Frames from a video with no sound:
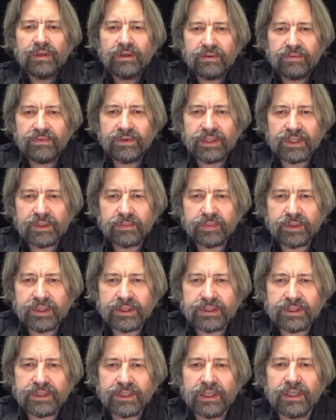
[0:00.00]
в это
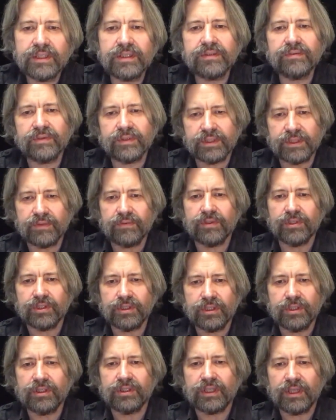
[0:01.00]
пространство и
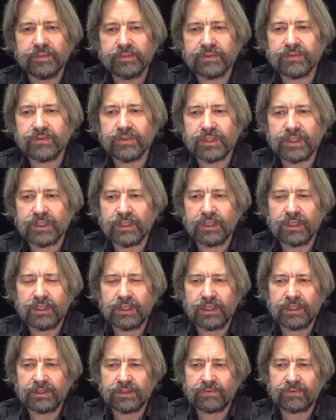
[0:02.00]
совершит там священное
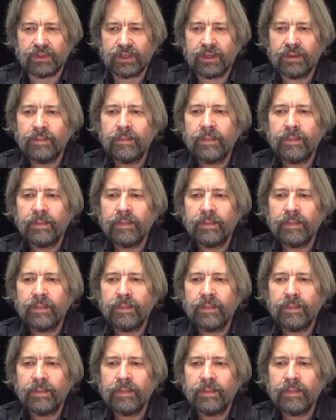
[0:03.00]
действие.